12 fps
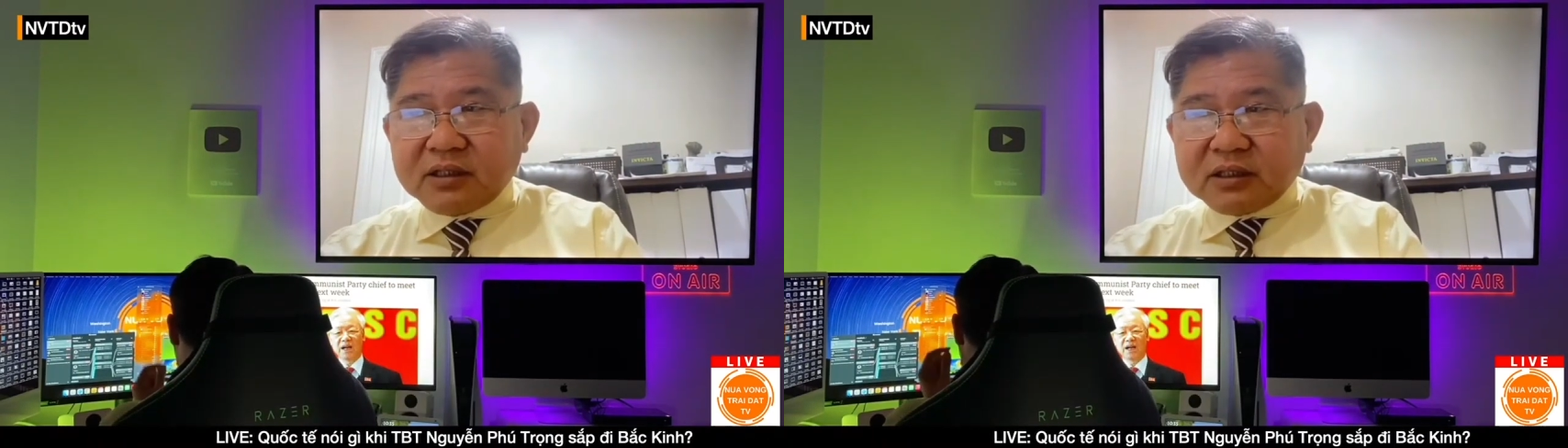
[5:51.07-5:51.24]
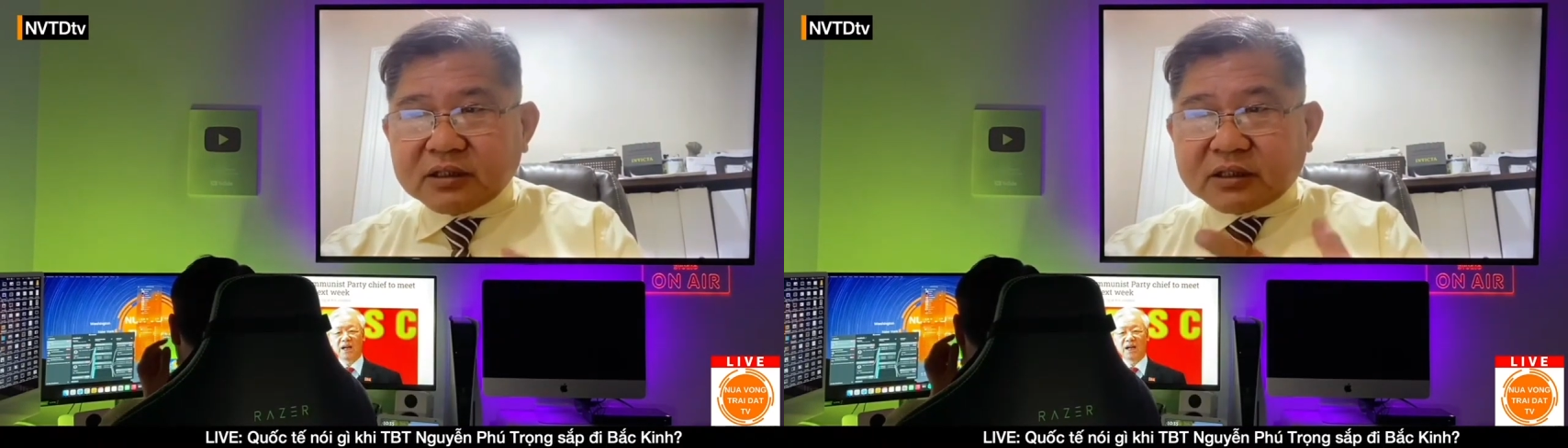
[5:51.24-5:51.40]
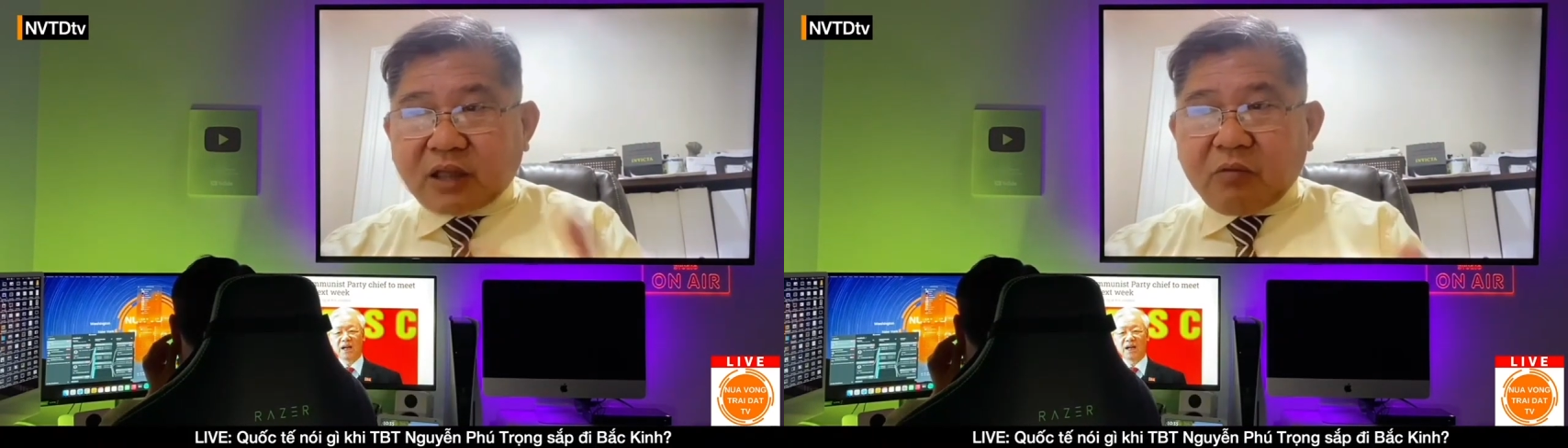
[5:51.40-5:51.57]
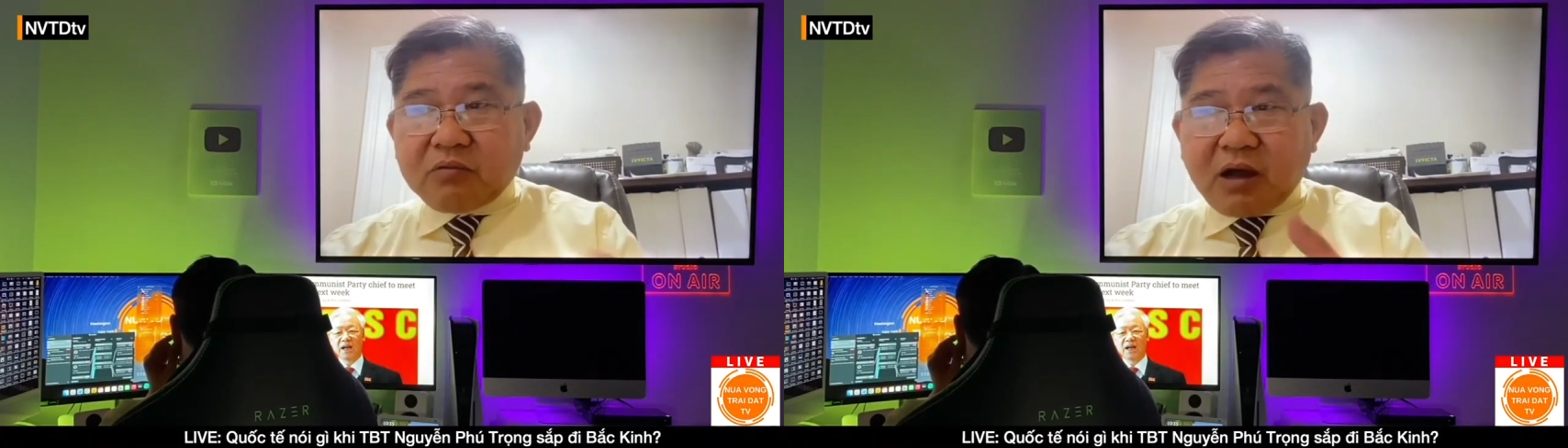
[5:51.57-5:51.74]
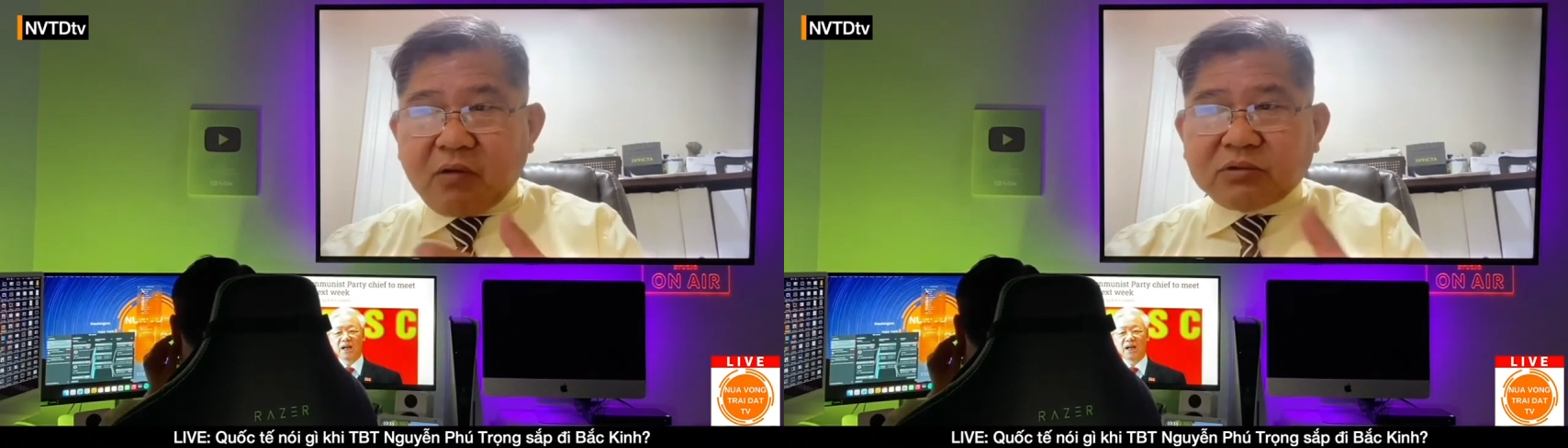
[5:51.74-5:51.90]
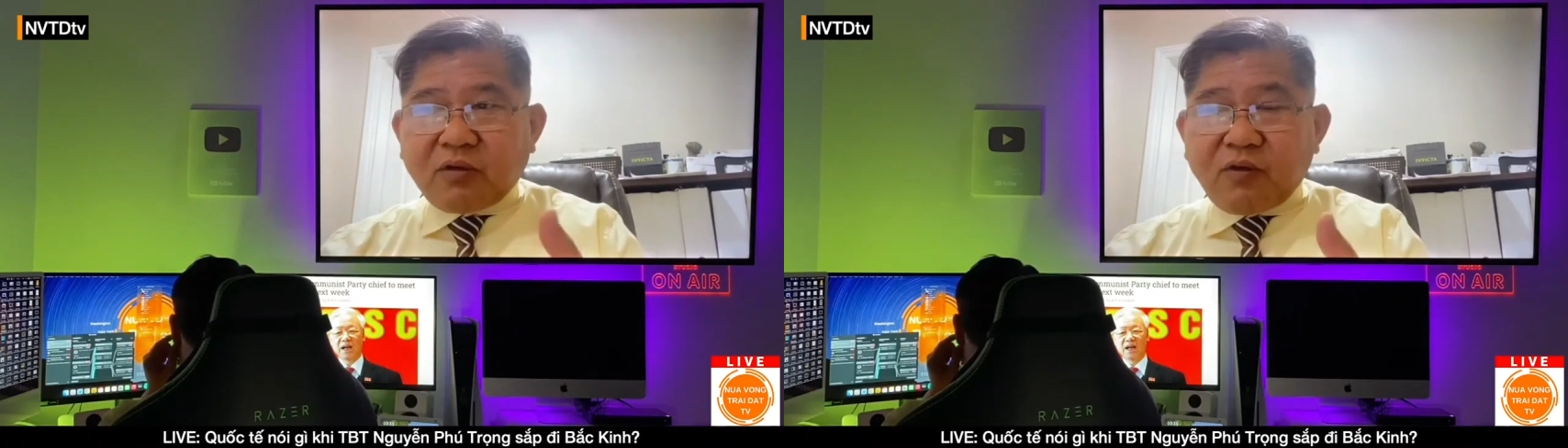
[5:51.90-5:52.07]
tổng cộng
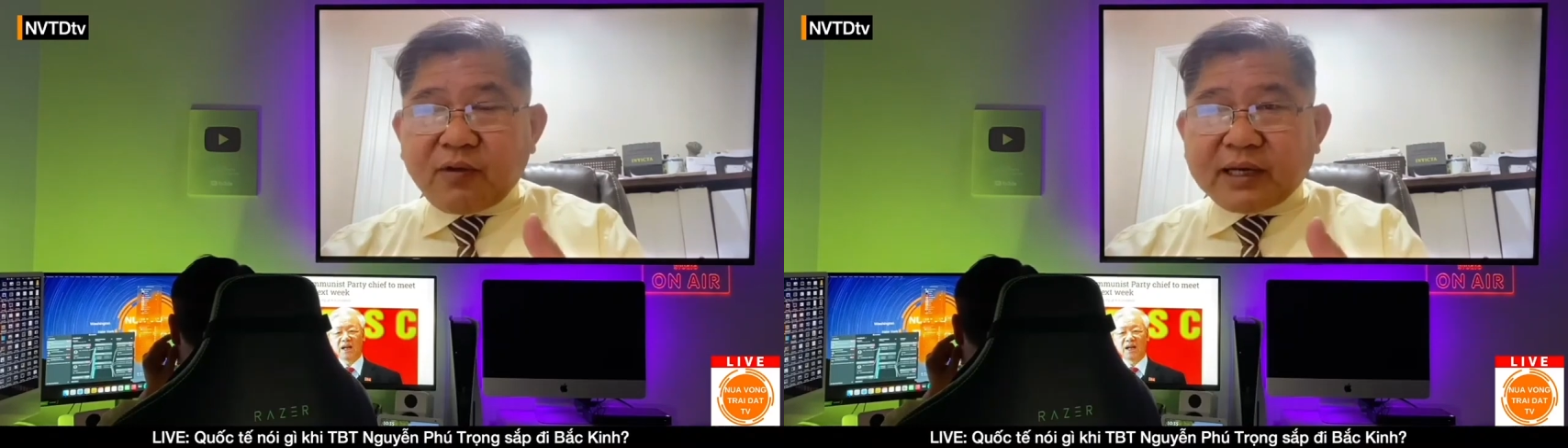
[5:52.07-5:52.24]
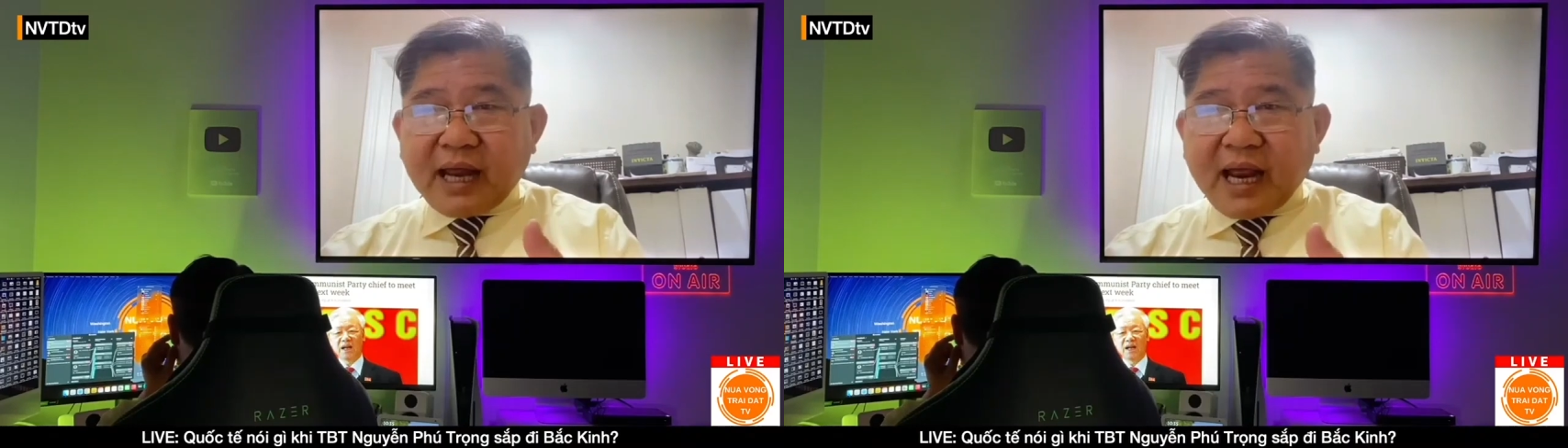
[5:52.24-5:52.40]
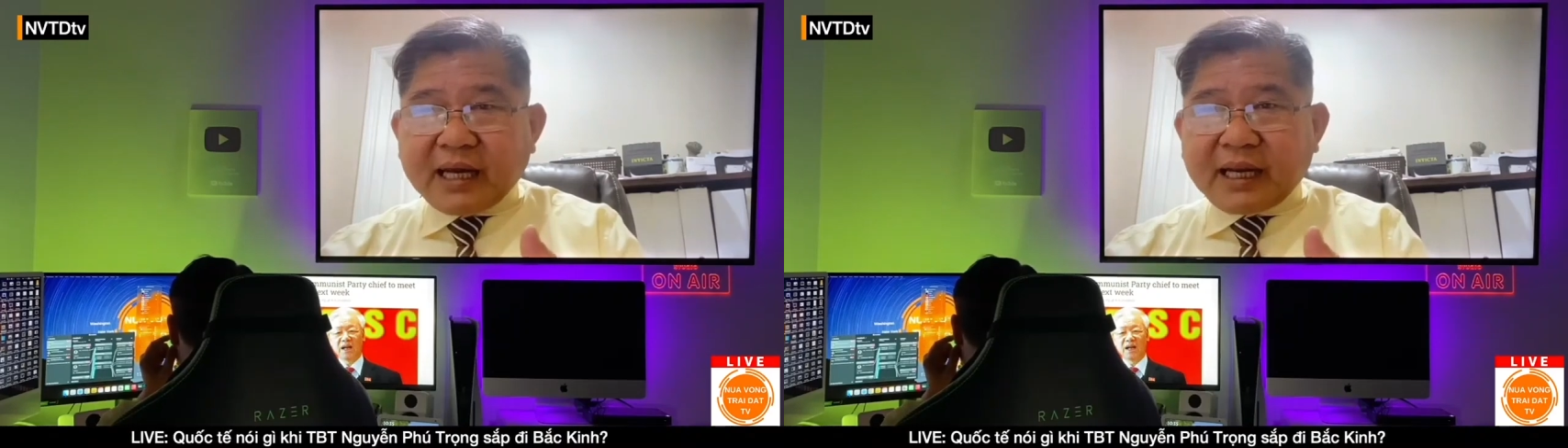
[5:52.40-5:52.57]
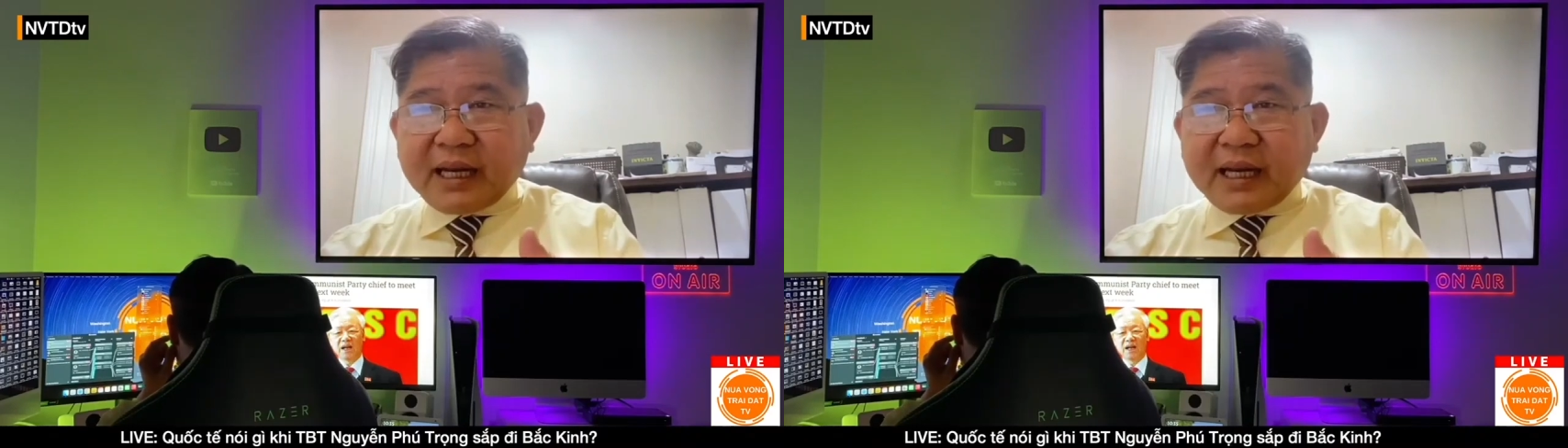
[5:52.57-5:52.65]
trong vụ đá này